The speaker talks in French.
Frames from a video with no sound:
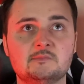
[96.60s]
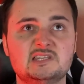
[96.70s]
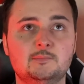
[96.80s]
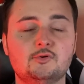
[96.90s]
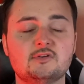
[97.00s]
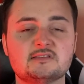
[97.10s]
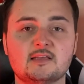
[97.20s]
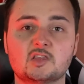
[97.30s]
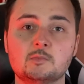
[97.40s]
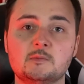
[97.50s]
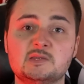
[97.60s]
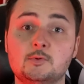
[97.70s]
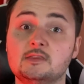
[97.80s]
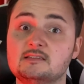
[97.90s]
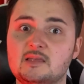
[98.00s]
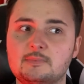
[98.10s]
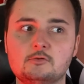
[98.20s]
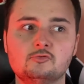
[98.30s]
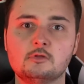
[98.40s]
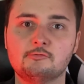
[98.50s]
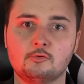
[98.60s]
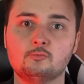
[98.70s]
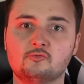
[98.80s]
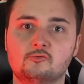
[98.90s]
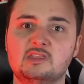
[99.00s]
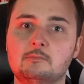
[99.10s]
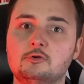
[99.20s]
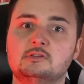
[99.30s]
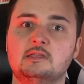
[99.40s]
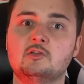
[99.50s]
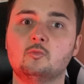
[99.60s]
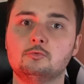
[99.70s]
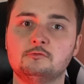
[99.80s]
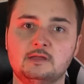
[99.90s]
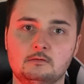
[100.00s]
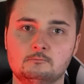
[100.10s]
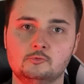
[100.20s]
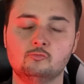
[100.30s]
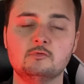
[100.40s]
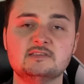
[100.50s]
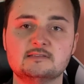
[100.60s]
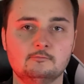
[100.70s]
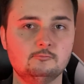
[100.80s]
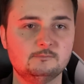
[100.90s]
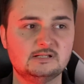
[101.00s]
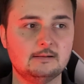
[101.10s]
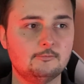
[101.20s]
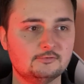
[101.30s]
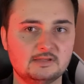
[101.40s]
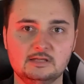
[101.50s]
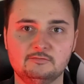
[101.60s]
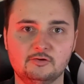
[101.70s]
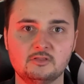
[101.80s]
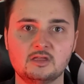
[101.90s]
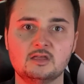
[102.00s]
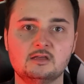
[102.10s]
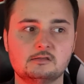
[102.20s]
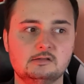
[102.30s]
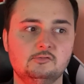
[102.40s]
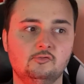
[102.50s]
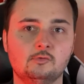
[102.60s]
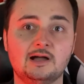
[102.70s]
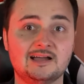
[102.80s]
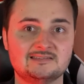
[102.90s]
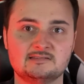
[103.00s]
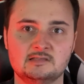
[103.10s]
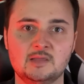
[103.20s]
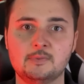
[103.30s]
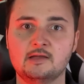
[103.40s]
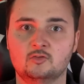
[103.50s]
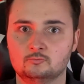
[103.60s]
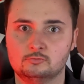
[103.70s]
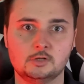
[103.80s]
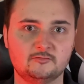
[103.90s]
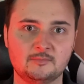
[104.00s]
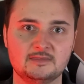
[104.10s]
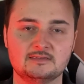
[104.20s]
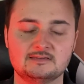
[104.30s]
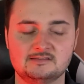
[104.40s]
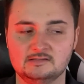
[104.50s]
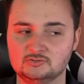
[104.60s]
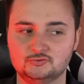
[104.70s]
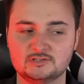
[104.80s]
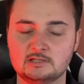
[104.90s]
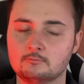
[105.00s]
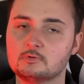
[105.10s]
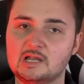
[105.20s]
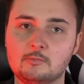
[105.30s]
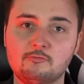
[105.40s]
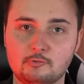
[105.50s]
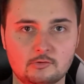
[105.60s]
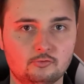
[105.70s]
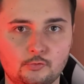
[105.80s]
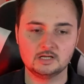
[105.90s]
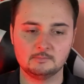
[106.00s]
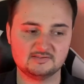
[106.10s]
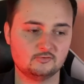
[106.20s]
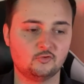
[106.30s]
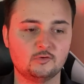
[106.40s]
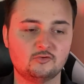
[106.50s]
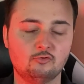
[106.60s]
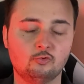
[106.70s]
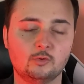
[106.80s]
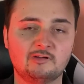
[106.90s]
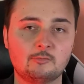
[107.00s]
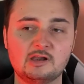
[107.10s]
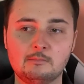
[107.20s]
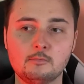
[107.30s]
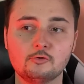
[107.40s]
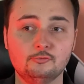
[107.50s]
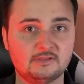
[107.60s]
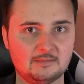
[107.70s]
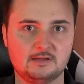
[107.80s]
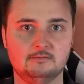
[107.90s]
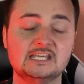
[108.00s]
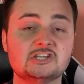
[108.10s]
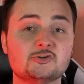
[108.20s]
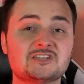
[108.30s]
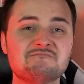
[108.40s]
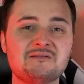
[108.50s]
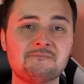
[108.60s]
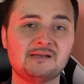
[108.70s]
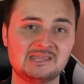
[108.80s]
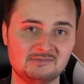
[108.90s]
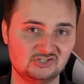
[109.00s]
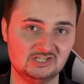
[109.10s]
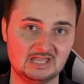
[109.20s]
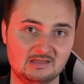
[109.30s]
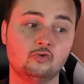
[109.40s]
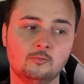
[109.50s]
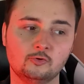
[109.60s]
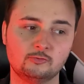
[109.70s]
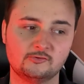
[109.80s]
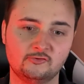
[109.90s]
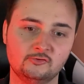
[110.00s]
un petit peu, ça ressemble un petit peu à des appels du 911 que des meurtriers ont pu faire, où ils avouent clairement au téléphone qu'ils ont assassiné par exemple toute leur famille. C'est des choses qui te font clairement froid dans le dos. Parce qu'en soi, tu côtoies vraiment la mort de très près. Et j'ose même pas imaginer comment doit se